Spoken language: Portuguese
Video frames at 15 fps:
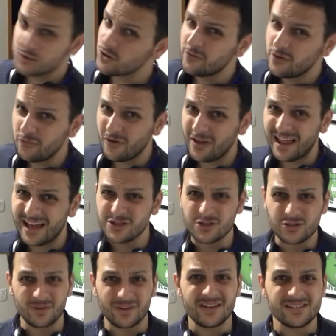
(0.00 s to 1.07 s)
Já ouviram falar? Já
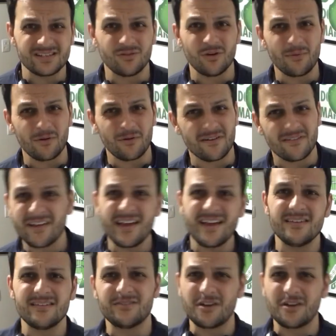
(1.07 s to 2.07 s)
escutaram esse nome alguma vez?